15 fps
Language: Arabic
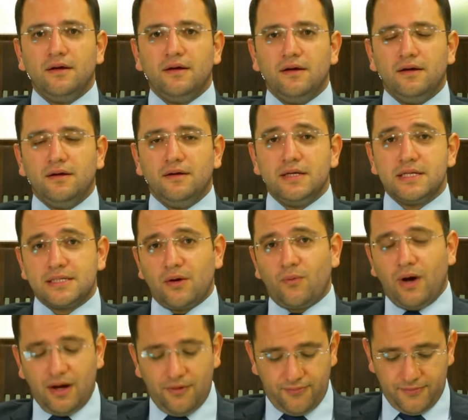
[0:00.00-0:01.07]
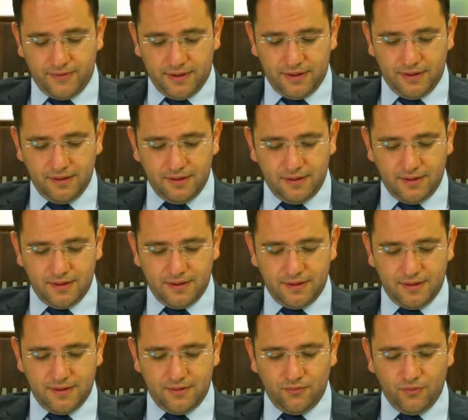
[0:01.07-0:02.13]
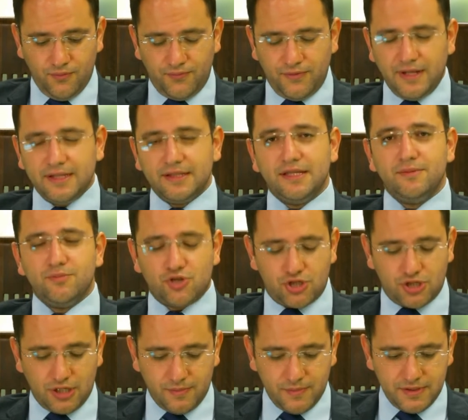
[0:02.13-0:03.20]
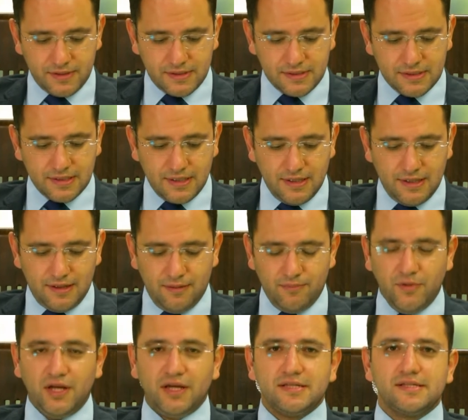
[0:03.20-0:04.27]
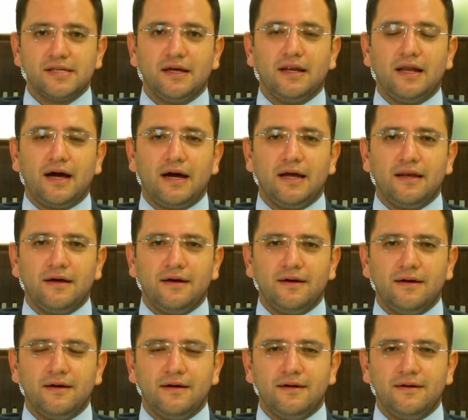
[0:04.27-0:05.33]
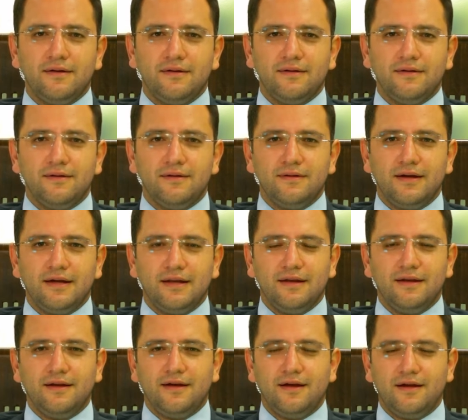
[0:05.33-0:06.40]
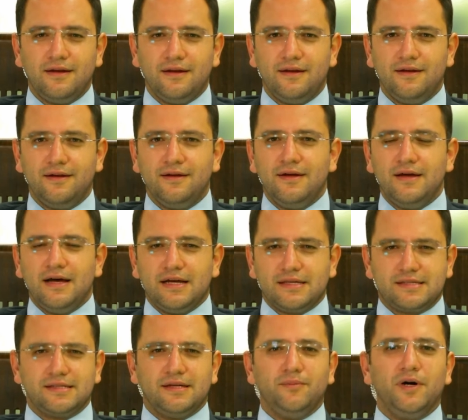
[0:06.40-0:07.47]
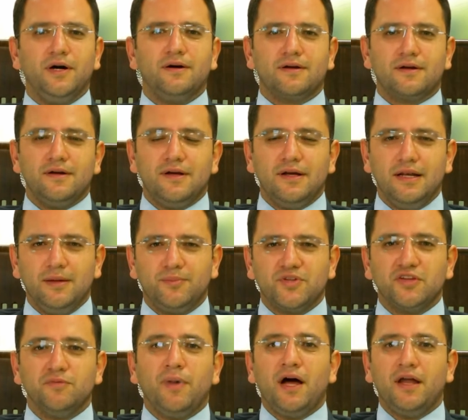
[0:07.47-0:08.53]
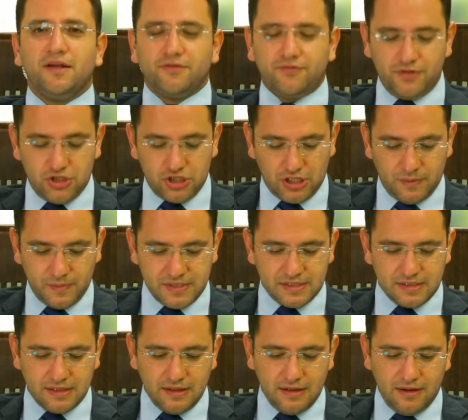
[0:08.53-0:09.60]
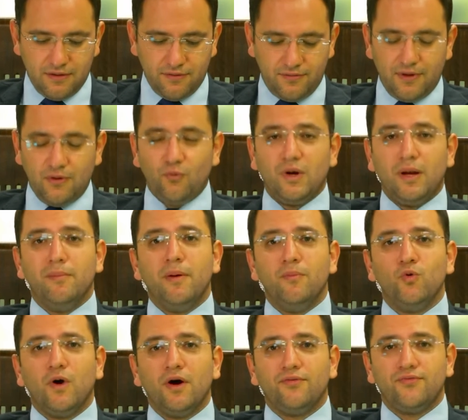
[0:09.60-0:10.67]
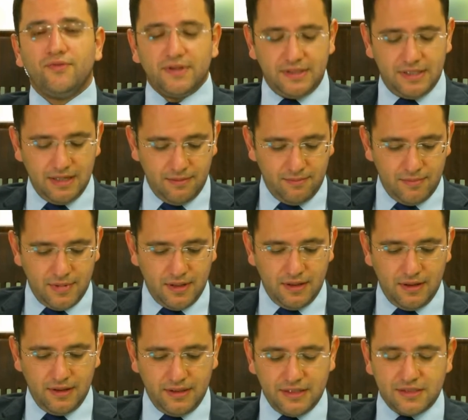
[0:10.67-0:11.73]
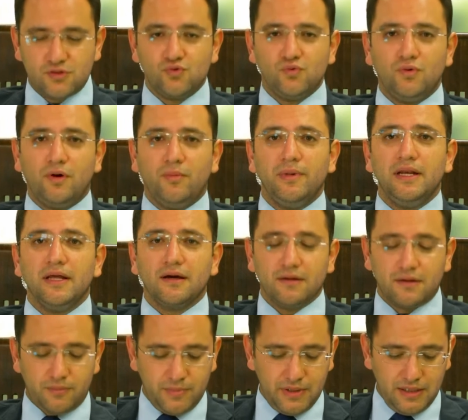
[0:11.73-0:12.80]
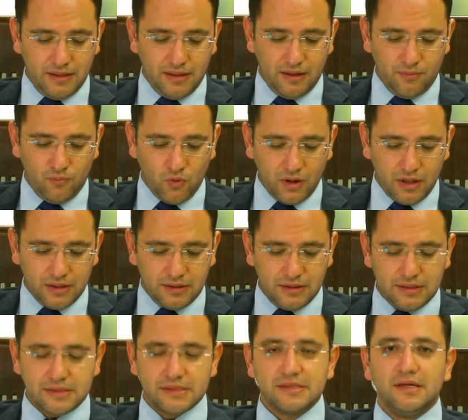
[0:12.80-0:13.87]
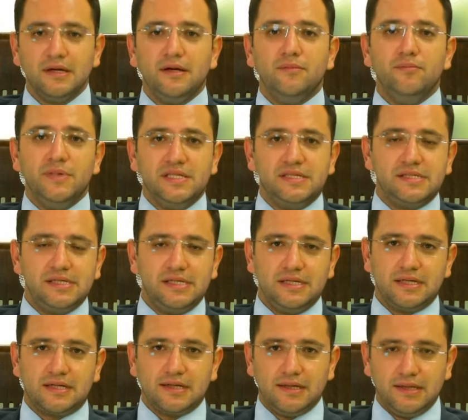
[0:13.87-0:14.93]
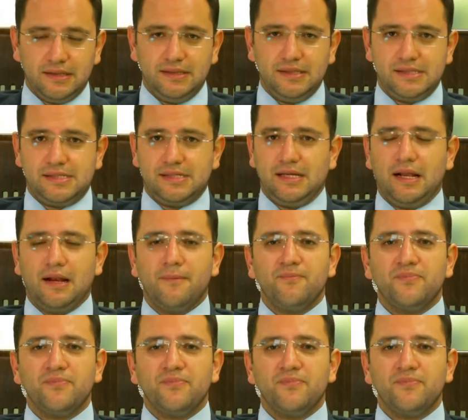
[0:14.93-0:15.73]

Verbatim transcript: إذا وقفنا وقفنا قدام الشمس بنحصل على هال هال هالسمار اللي بتطبعنا فيه الشمس ولما بنوقف قدام يسوع بالقربان المقدس منصير قديسين